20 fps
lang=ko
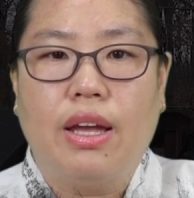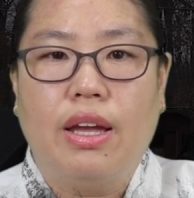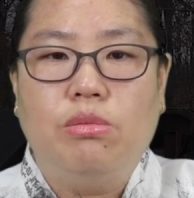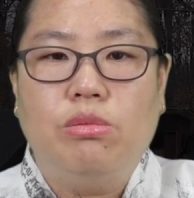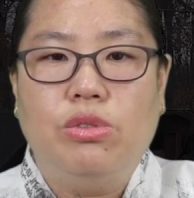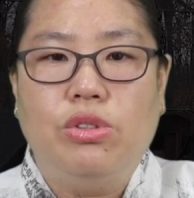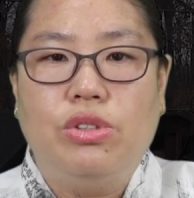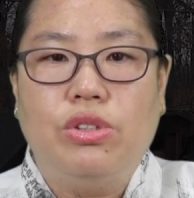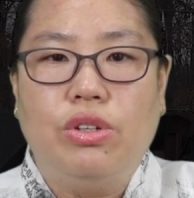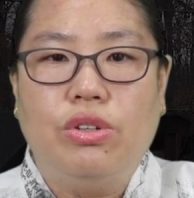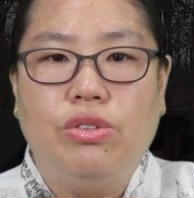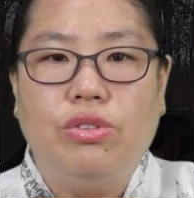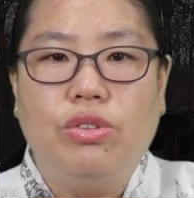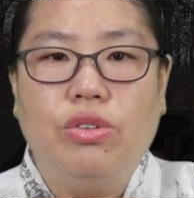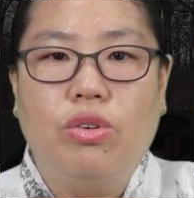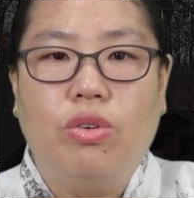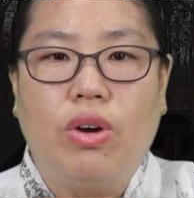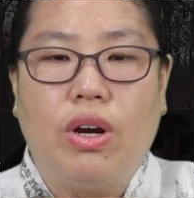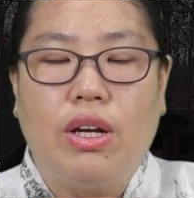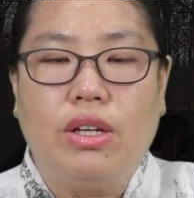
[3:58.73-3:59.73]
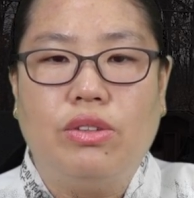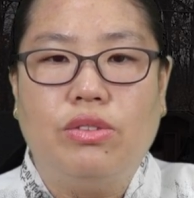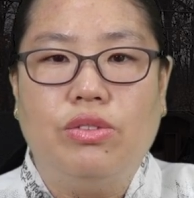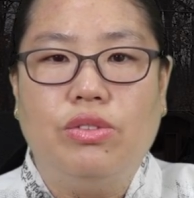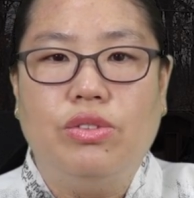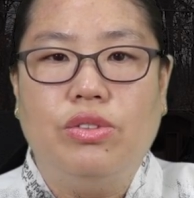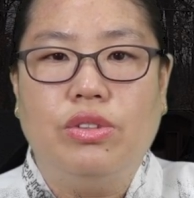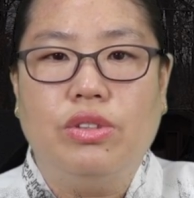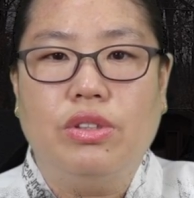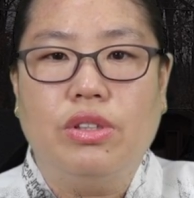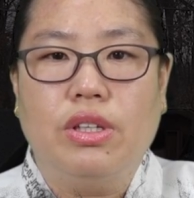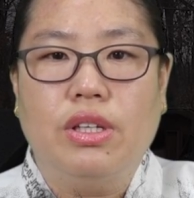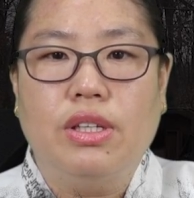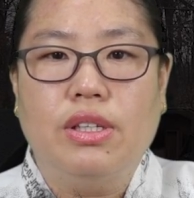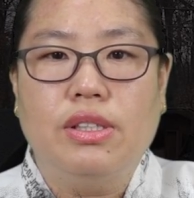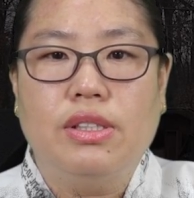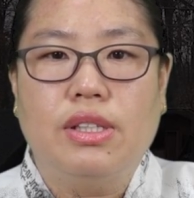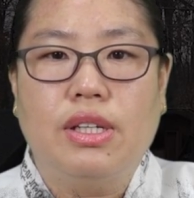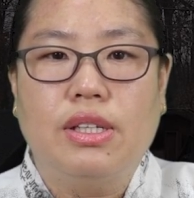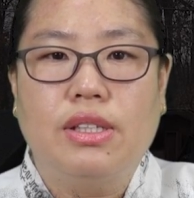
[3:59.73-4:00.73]
문서운, 관운
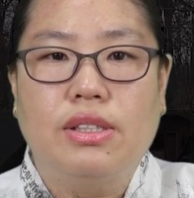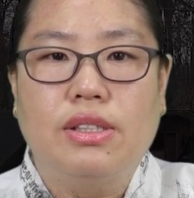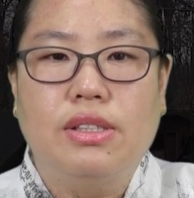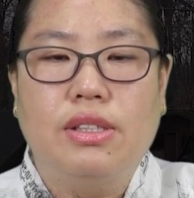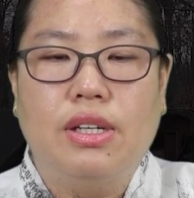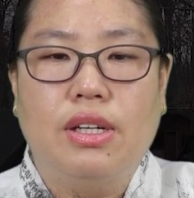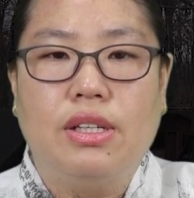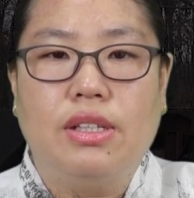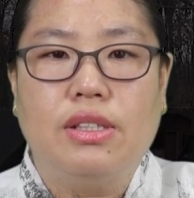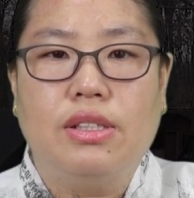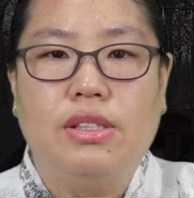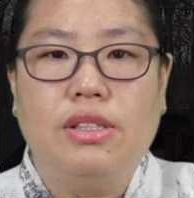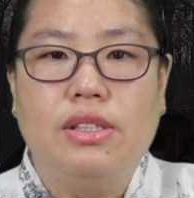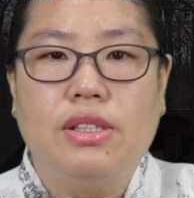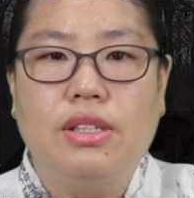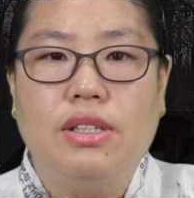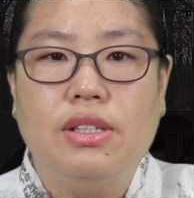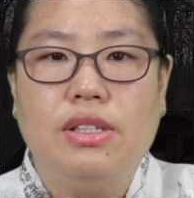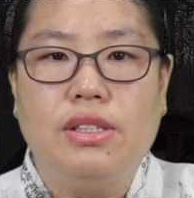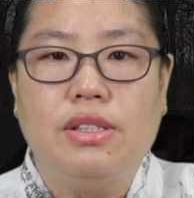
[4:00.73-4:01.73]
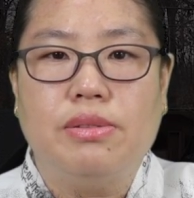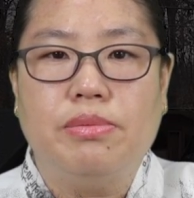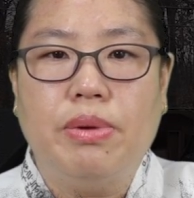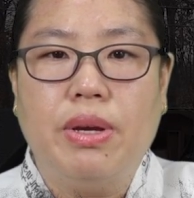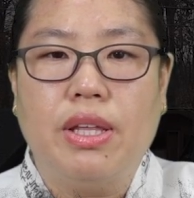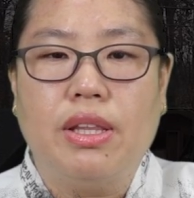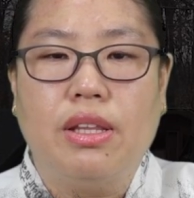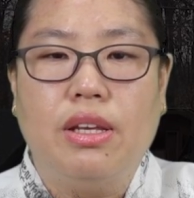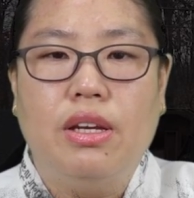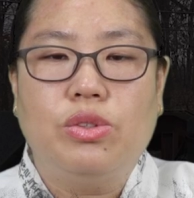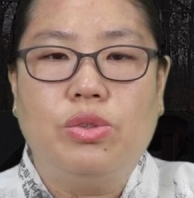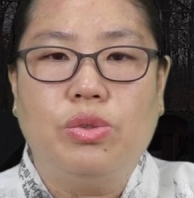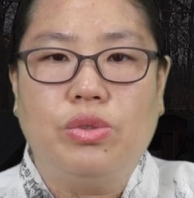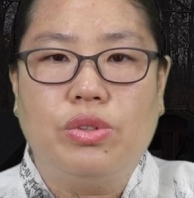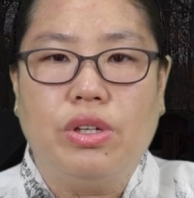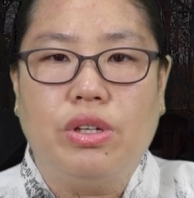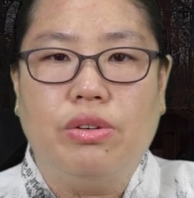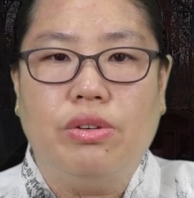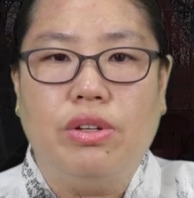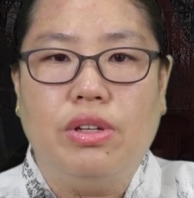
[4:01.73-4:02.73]
등이 상승하는 시기이지만
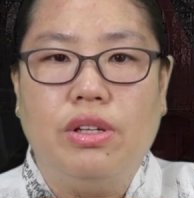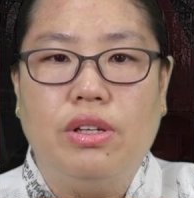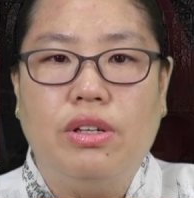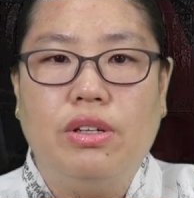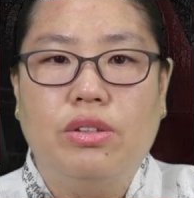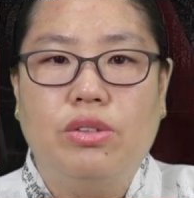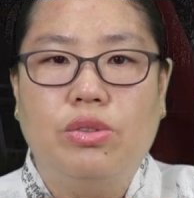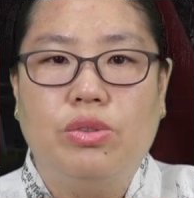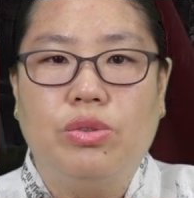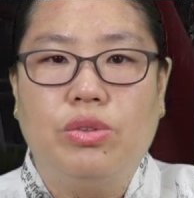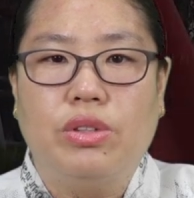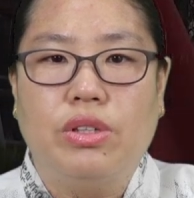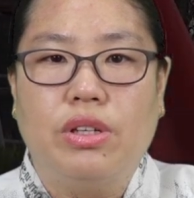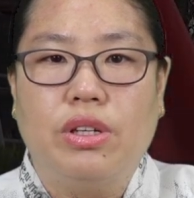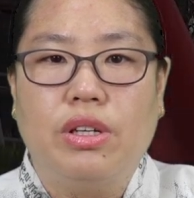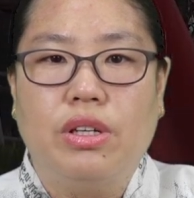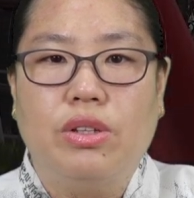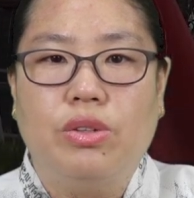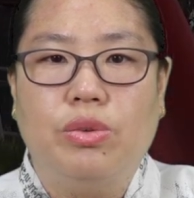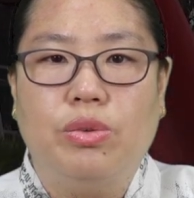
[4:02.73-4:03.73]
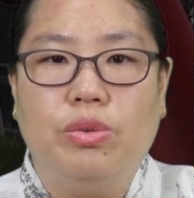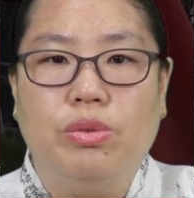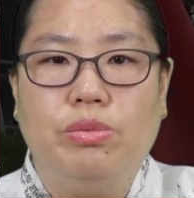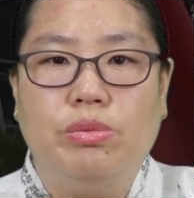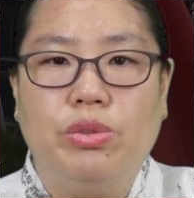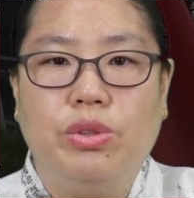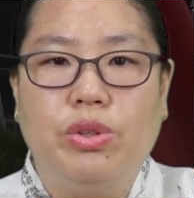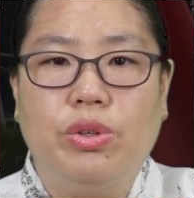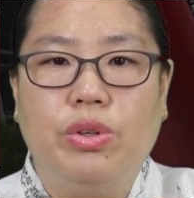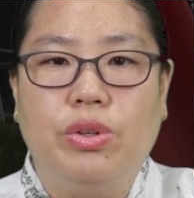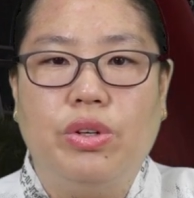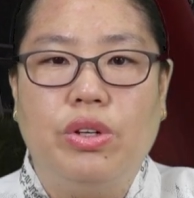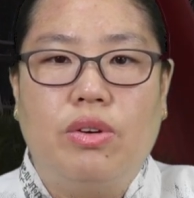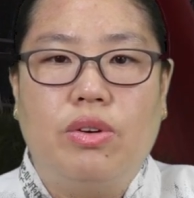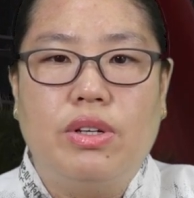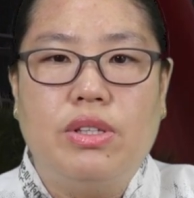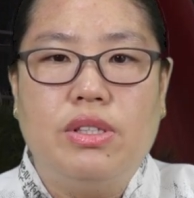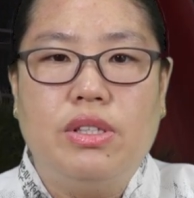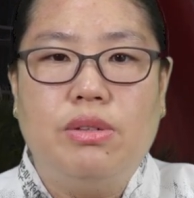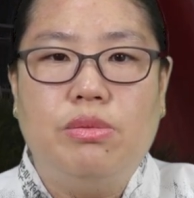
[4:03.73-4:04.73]
조성 원력, 조성의 도움으로
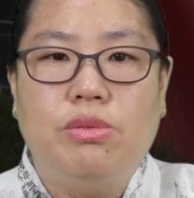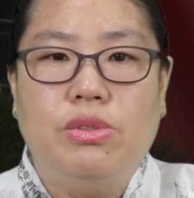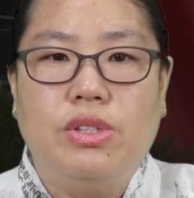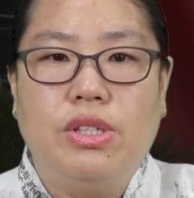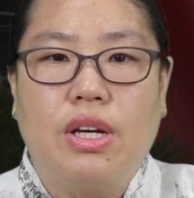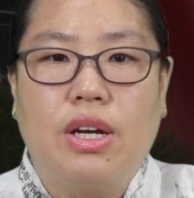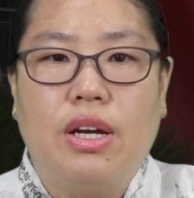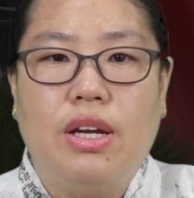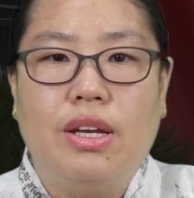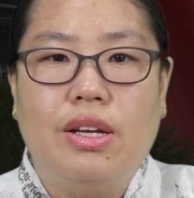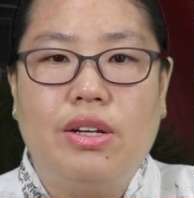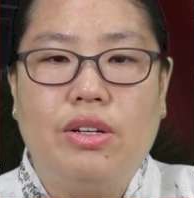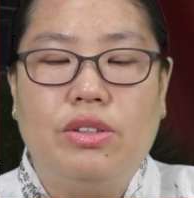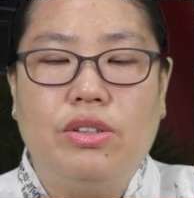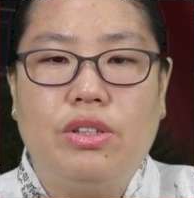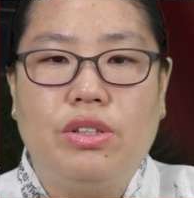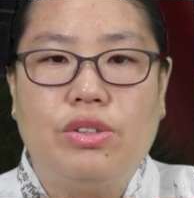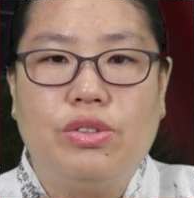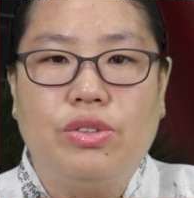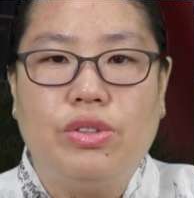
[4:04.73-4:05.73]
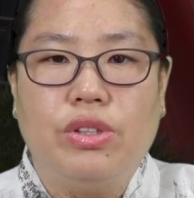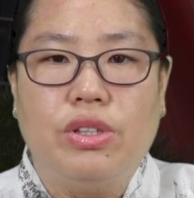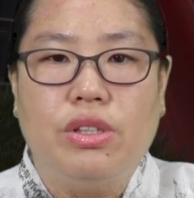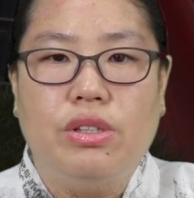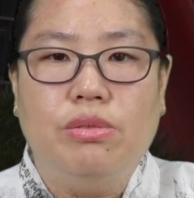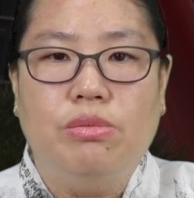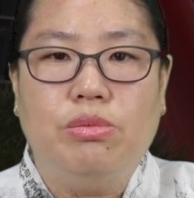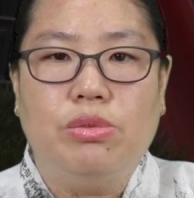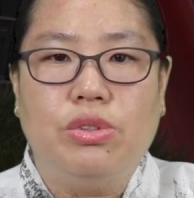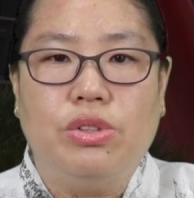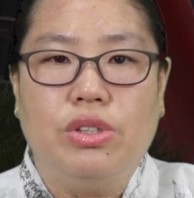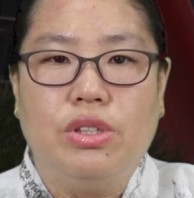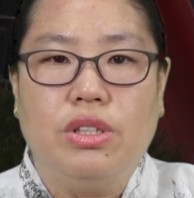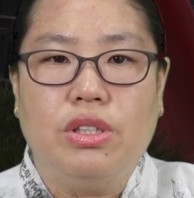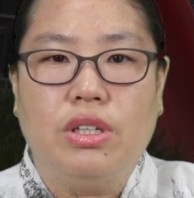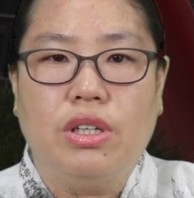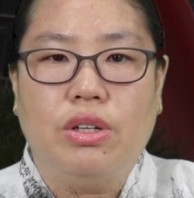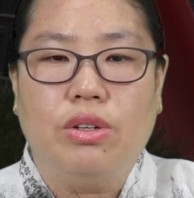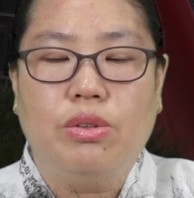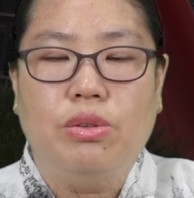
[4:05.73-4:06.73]
환자 문제가 해결될 수 있는
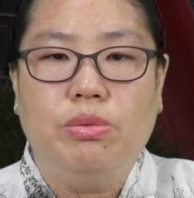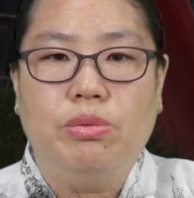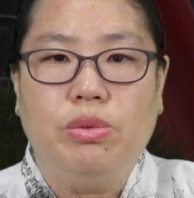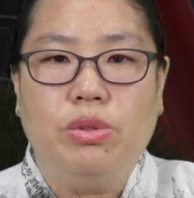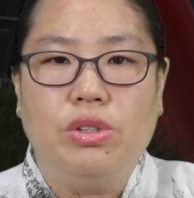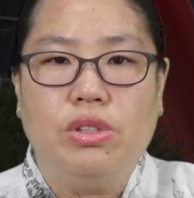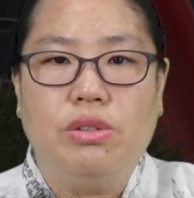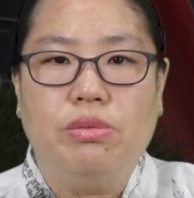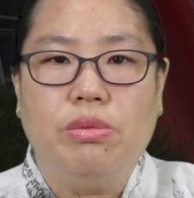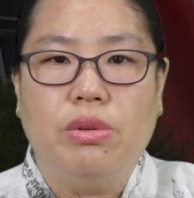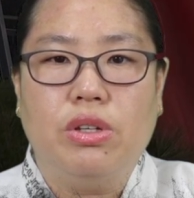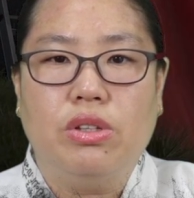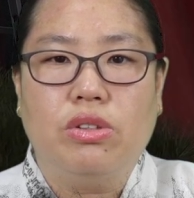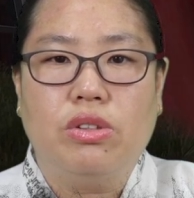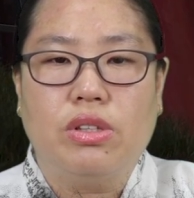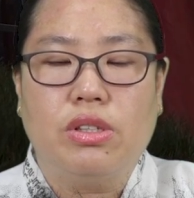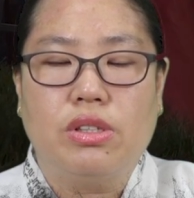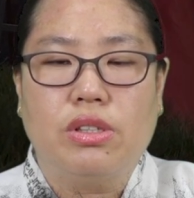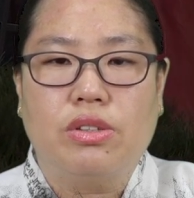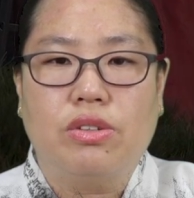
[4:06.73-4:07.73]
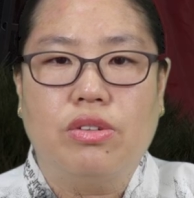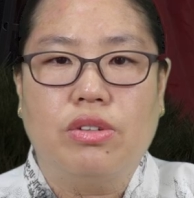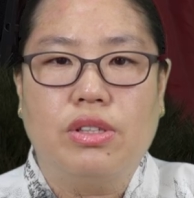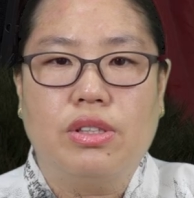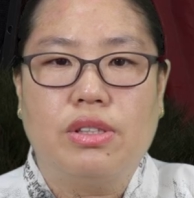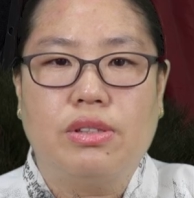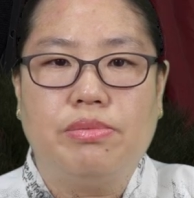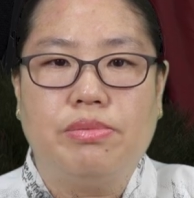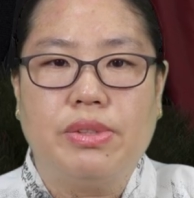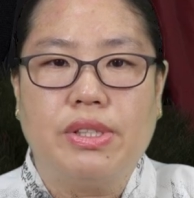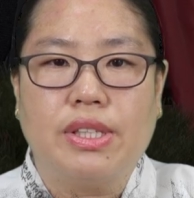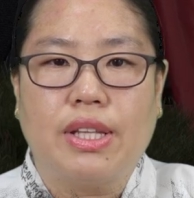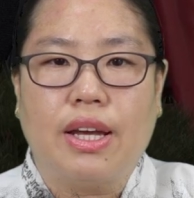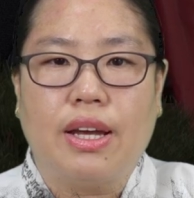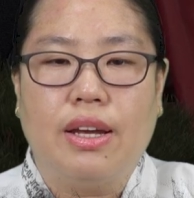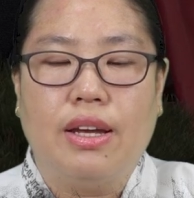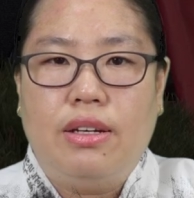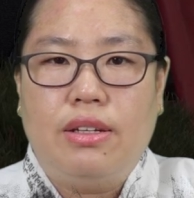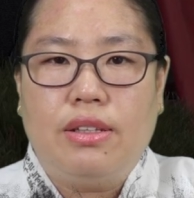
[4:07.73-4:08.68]
분들이라고 보시면 되실 것 같습니다.